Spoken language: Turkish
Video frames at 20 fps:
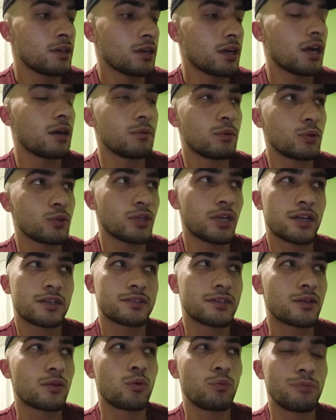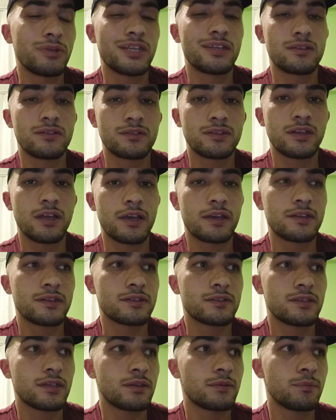Ama o da artar 10.000'e
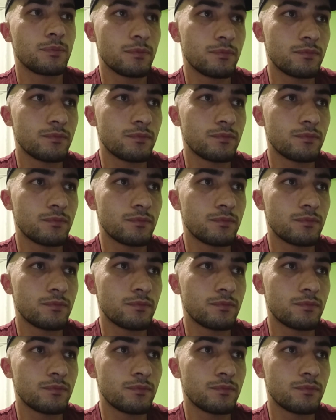dayanır da